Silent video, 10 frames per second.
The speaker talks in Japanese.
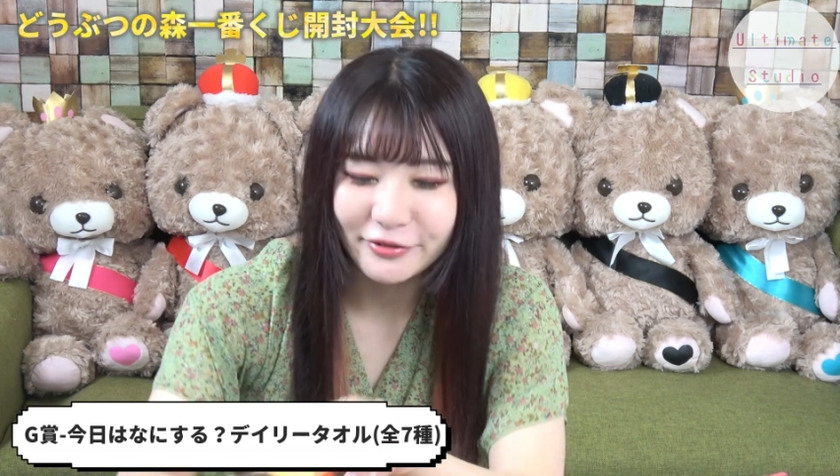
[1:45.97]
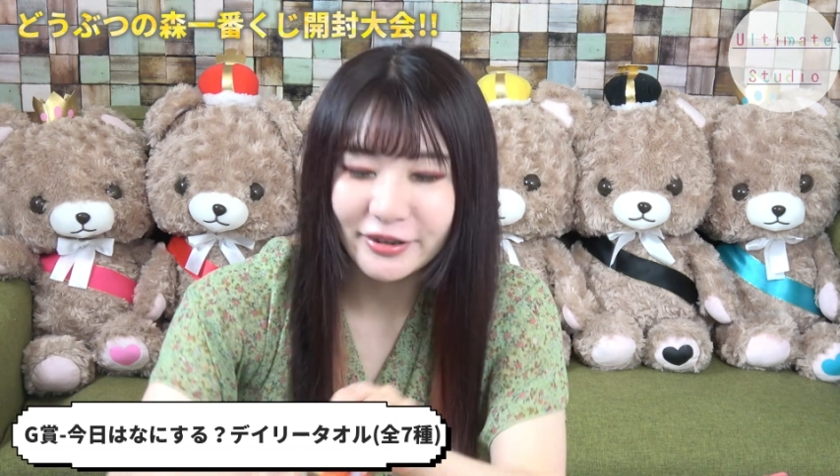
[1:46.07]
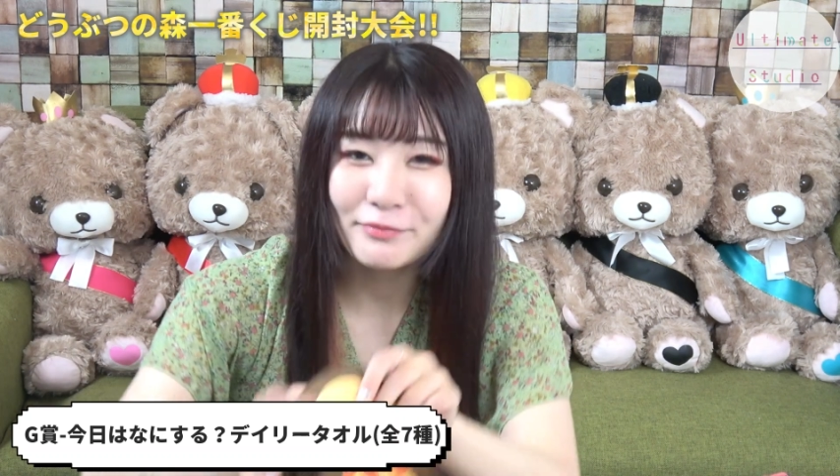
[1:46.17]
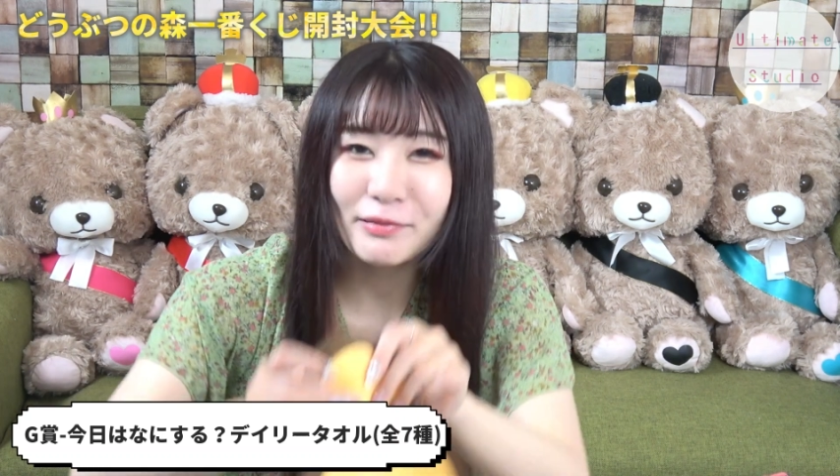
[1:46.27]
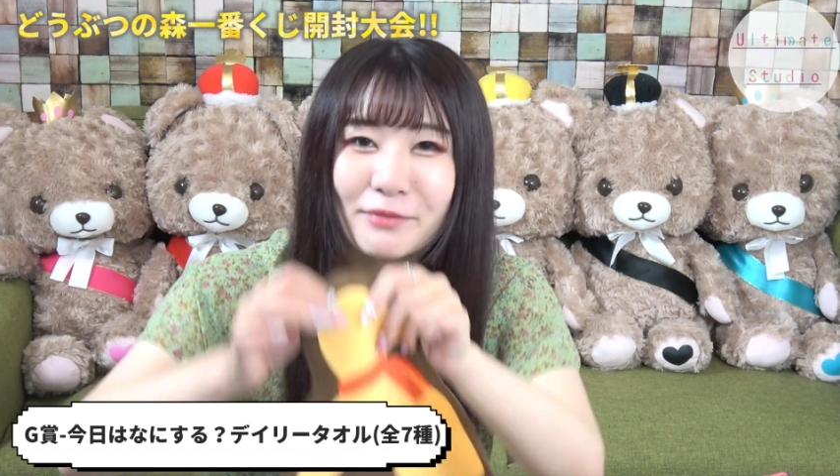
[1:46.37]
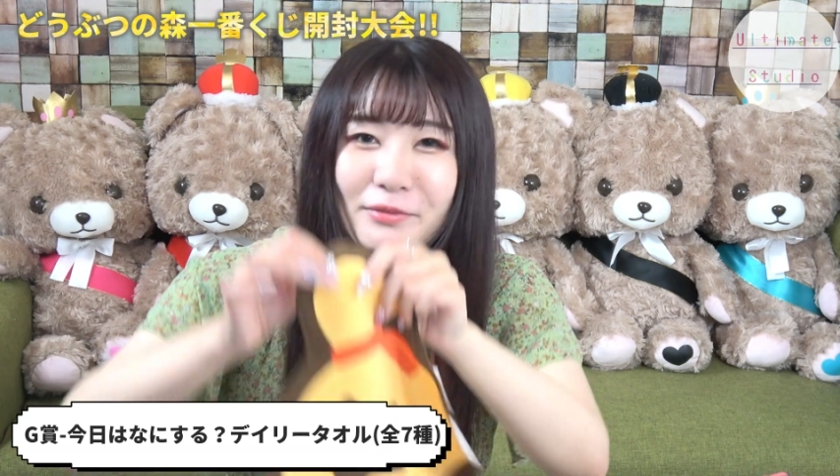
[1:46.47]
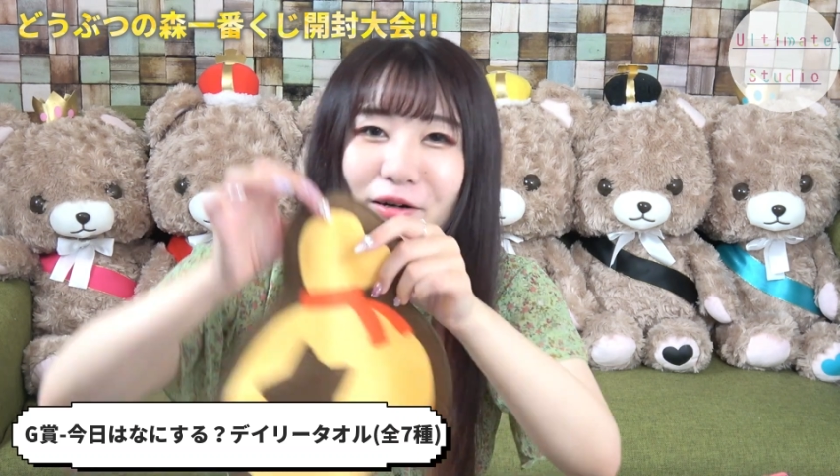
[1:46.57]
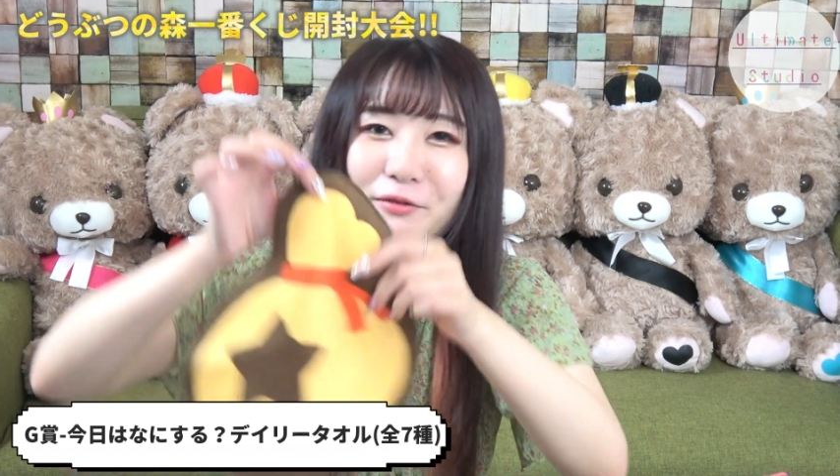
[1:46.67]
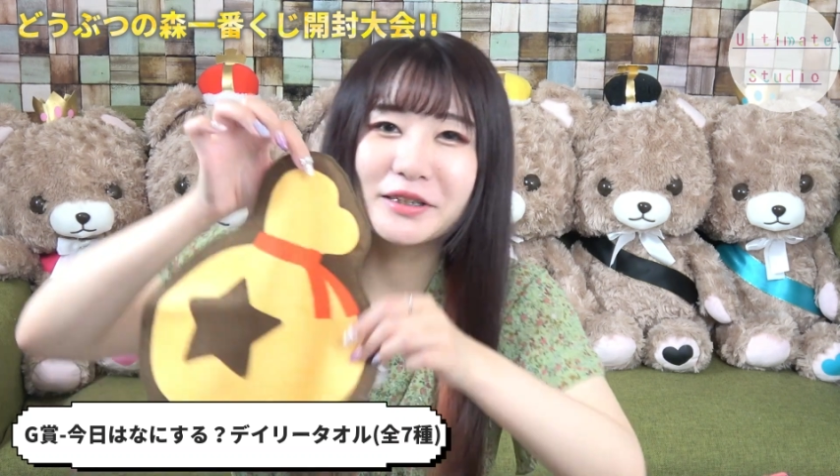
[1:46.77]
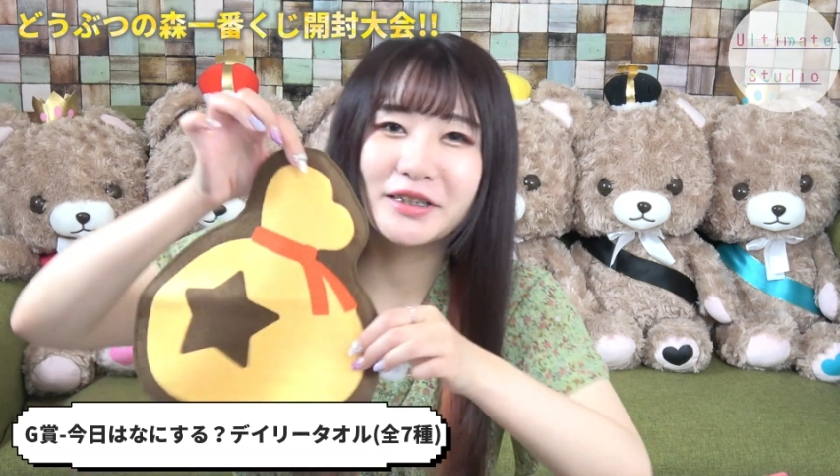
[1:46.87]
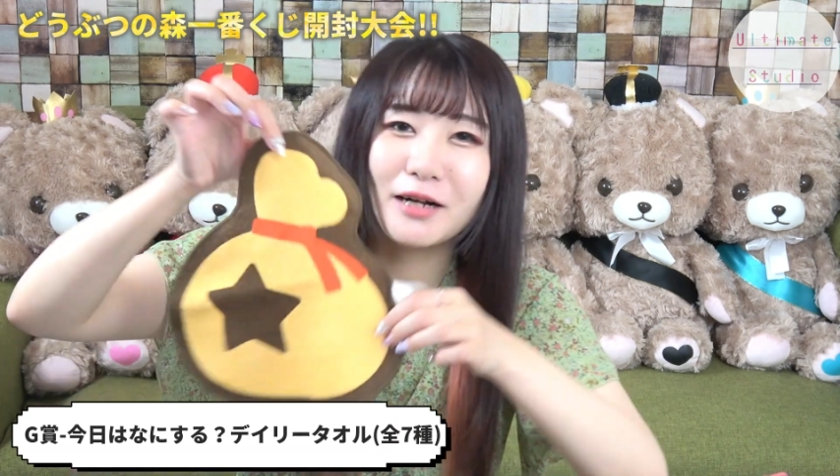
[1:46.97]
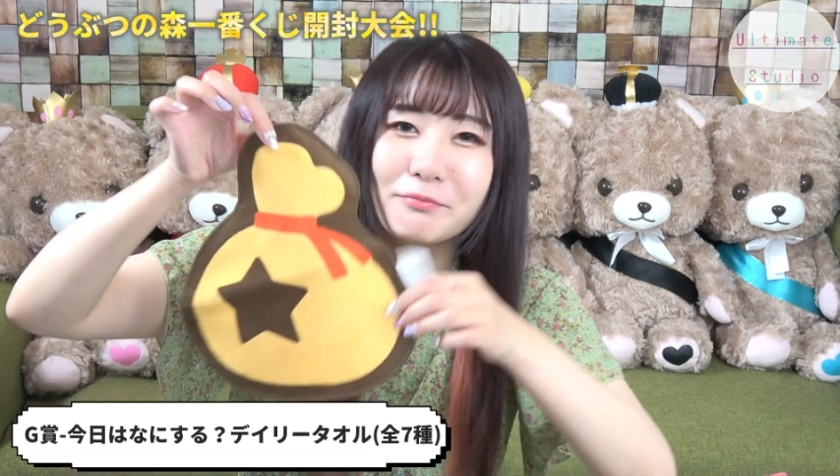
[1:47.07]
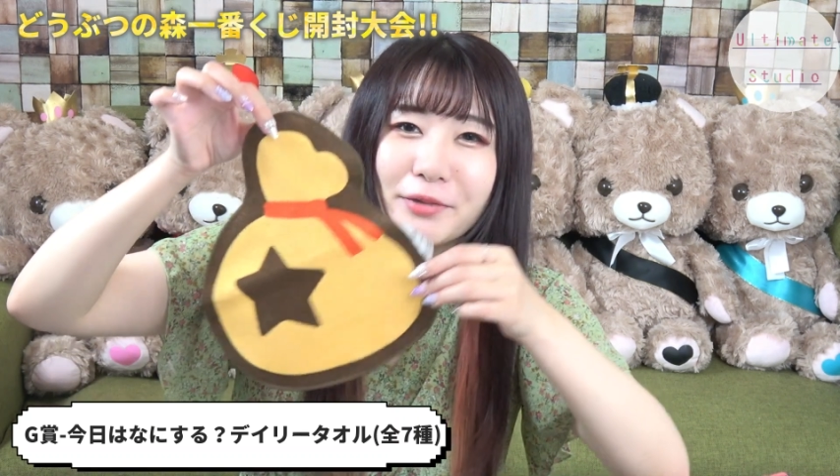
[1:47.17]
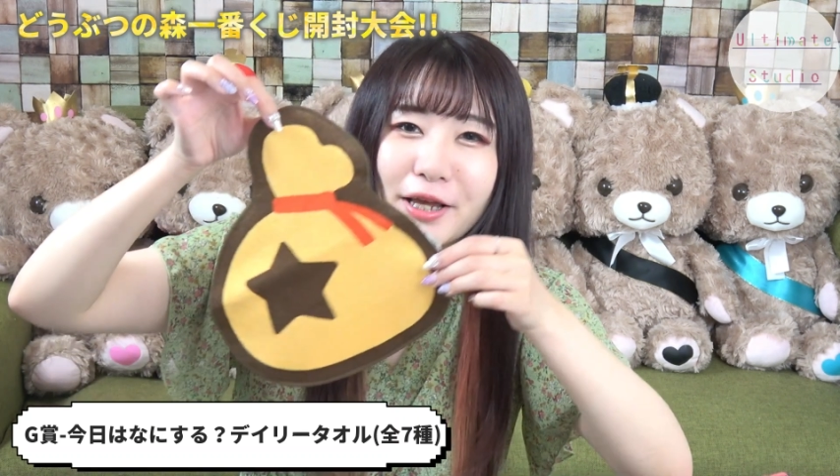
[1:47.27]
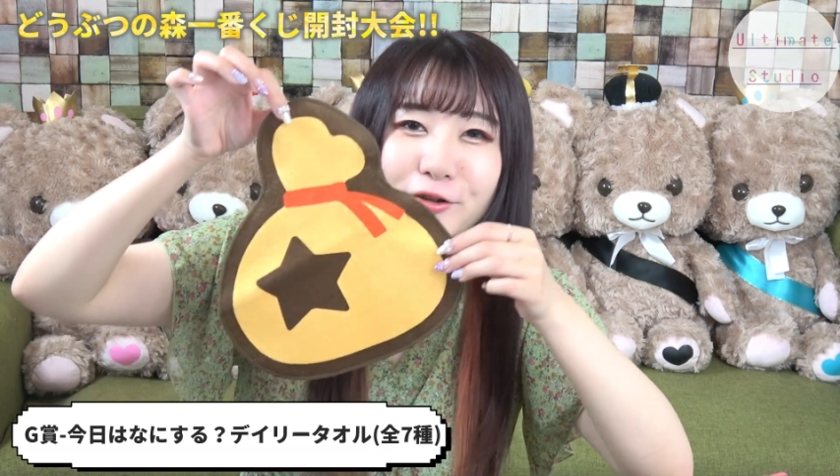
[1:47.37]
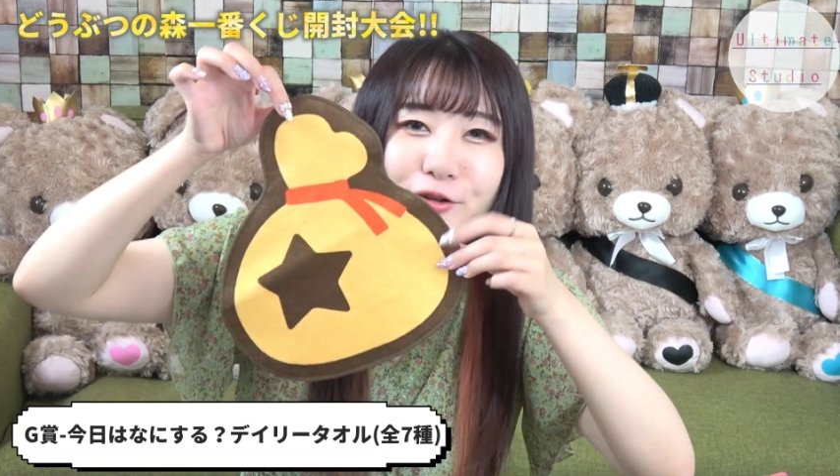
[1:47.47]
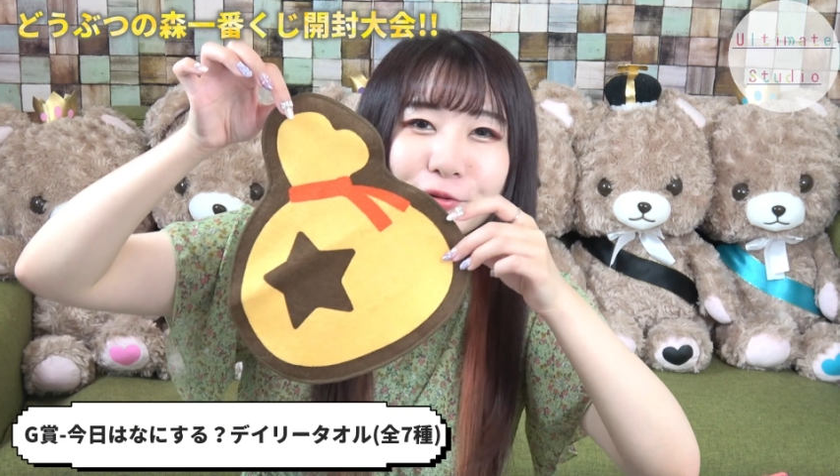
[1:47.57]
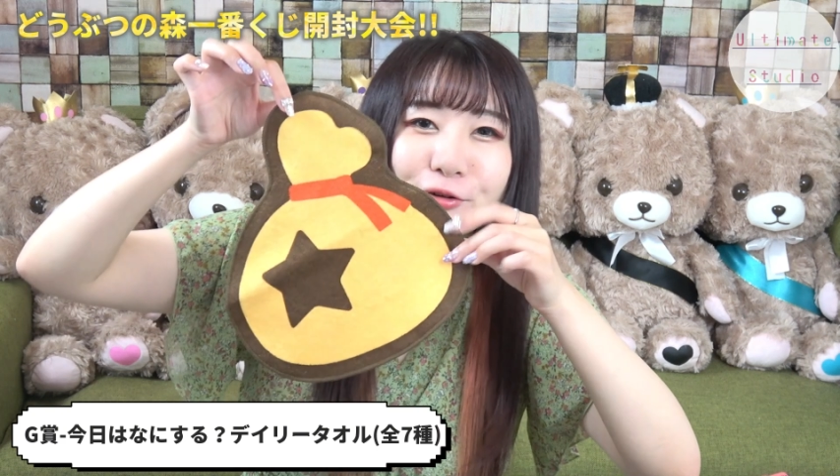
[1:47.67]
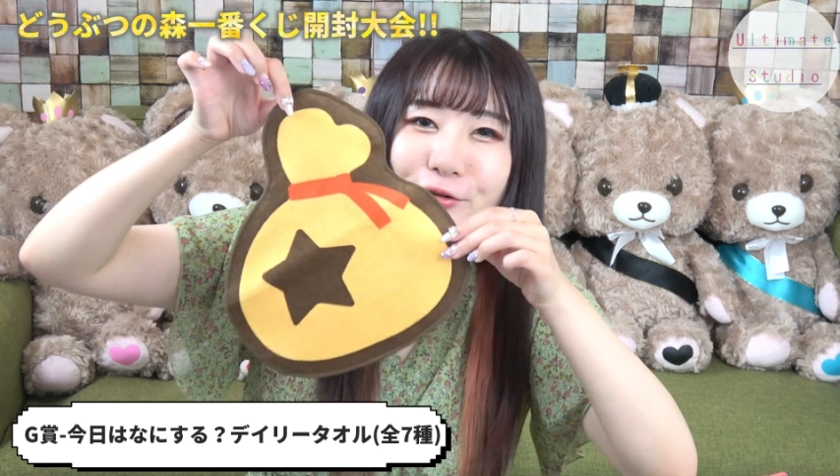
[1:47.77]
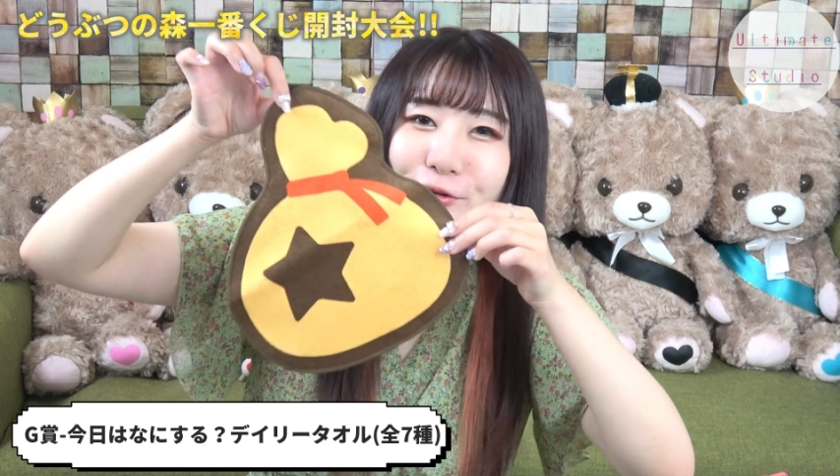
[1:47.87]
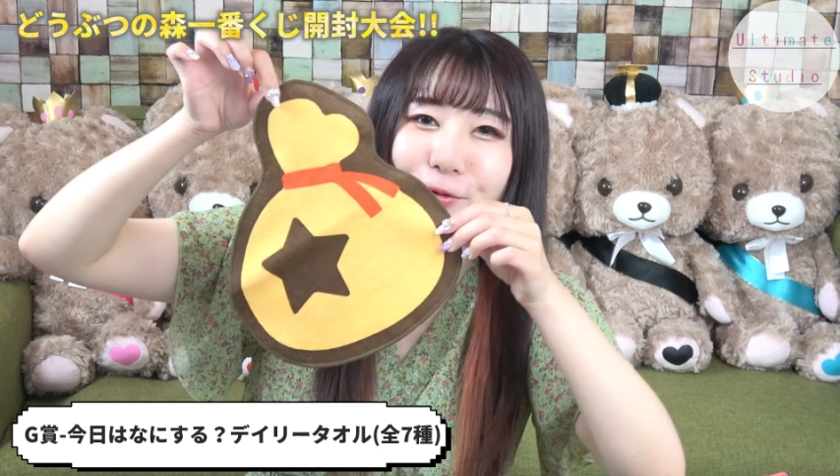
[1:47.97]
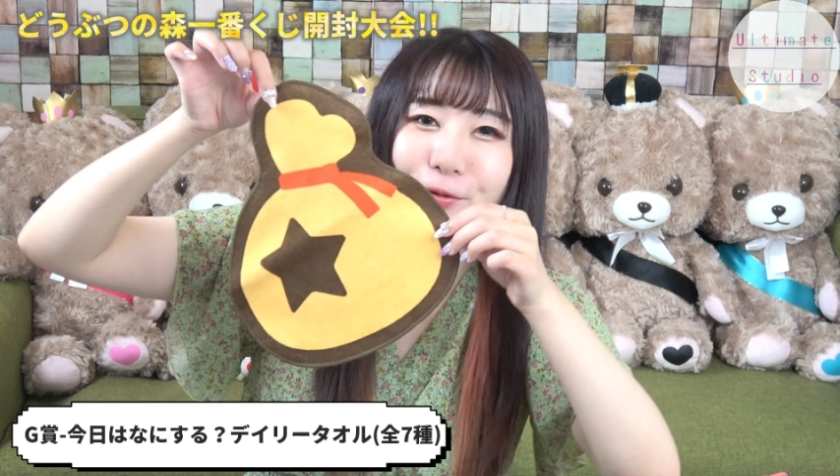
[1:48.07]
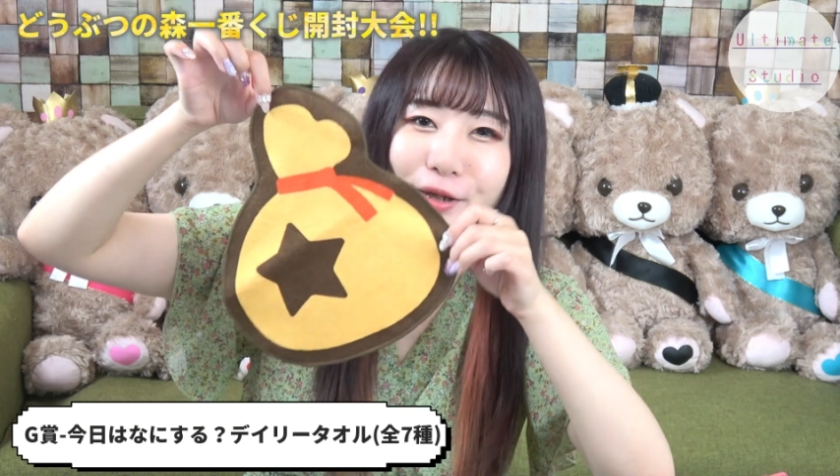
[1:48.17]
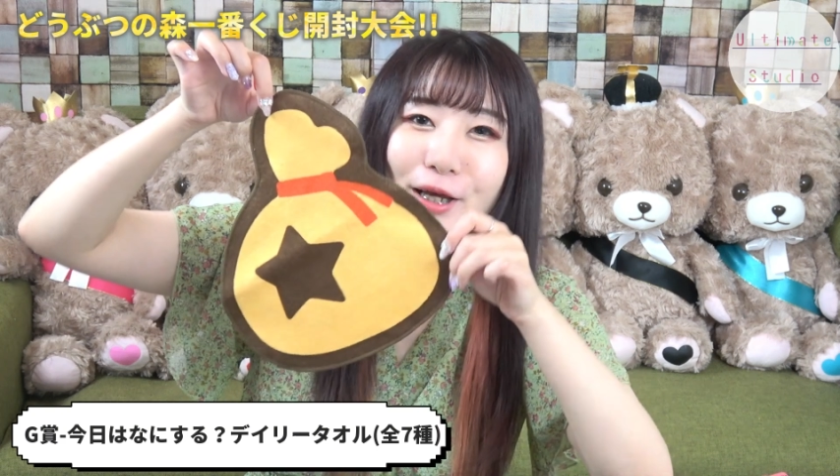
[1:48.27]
2枚目はこちら、ベル袋。